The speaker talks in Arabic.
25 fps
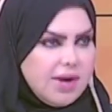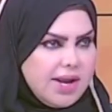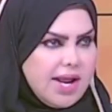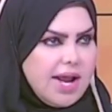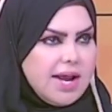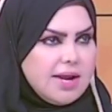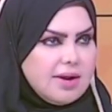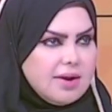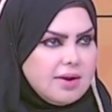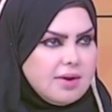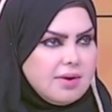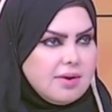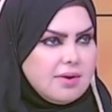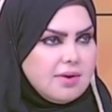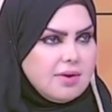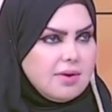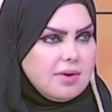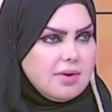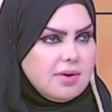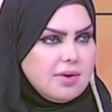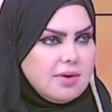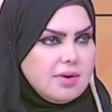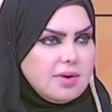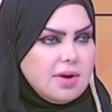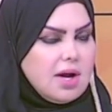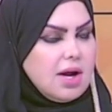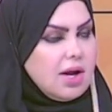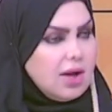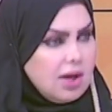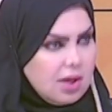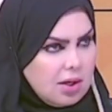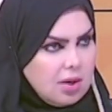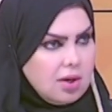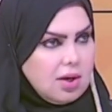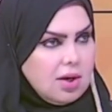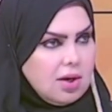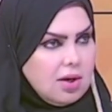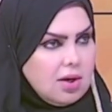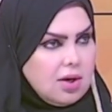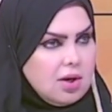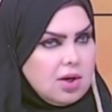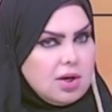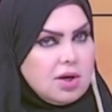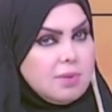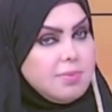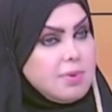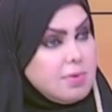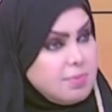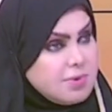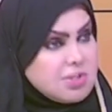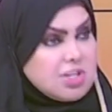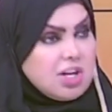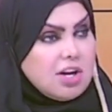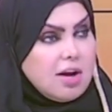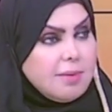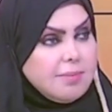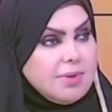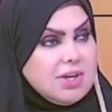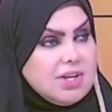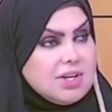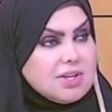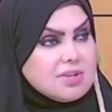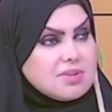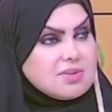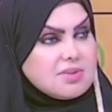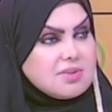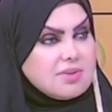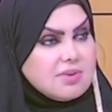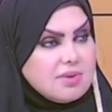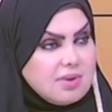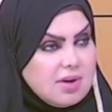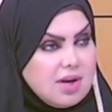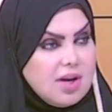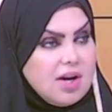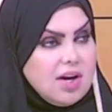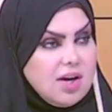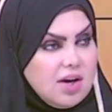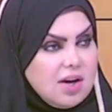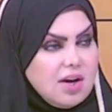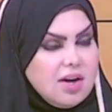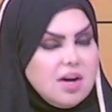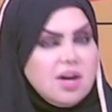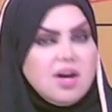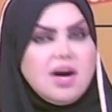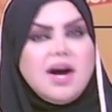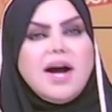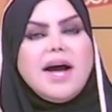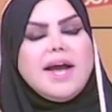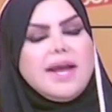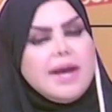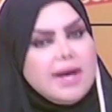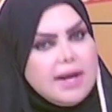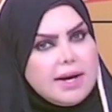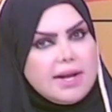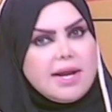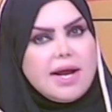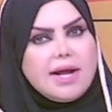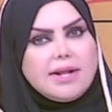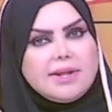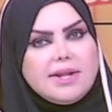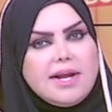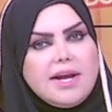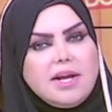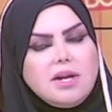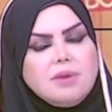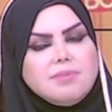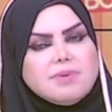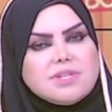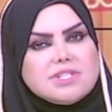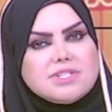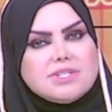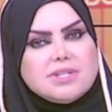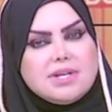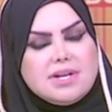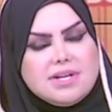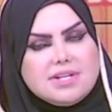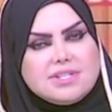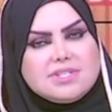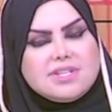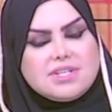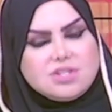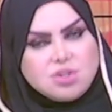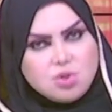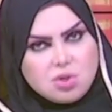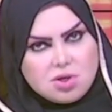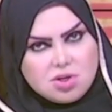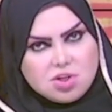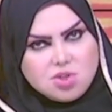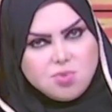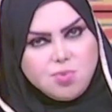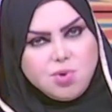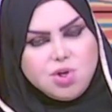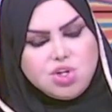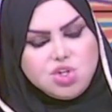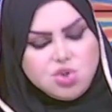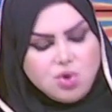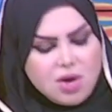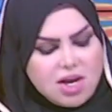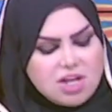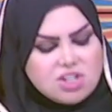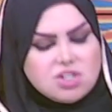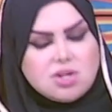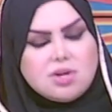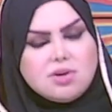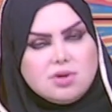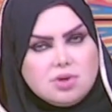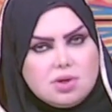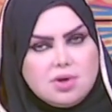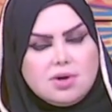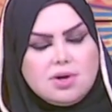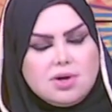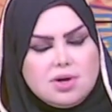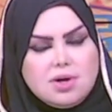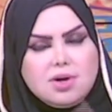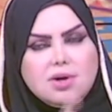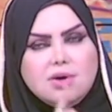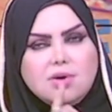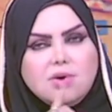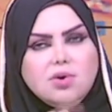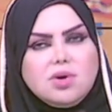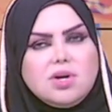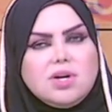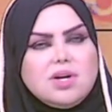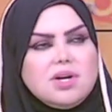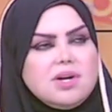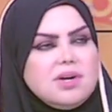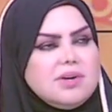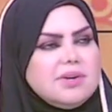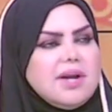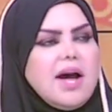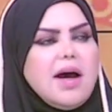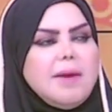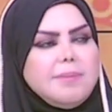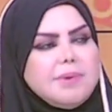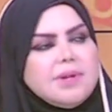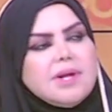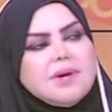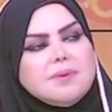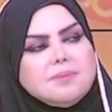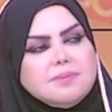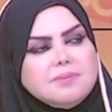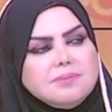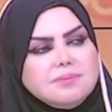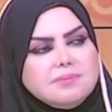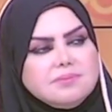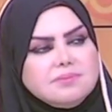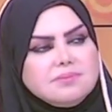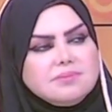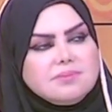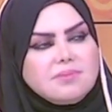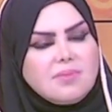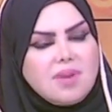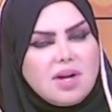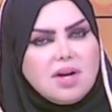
جاي خطيبها السابق اه اه اه اللي بيلبس القميص اه يرجع لها آه، آه، تاني اه هيرجع تاني بس لسه اصبري شويه عشان اللون الذهبي ده طيب